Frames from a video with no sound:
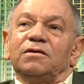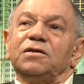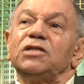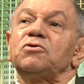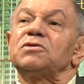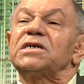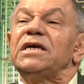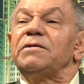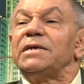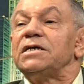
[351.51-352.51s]
Y entonces,
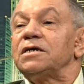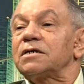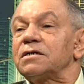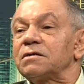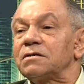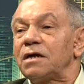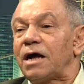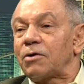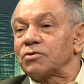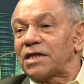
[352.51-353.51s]
¿quiénes venían
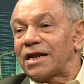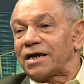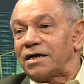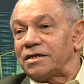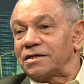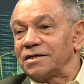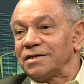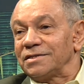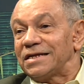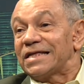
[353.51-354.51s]
a cortar la caña
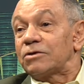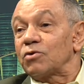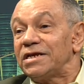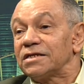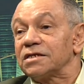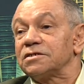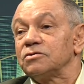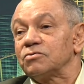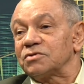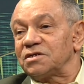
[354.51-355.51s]
desde el origen de esa
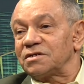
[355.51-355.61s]
industria?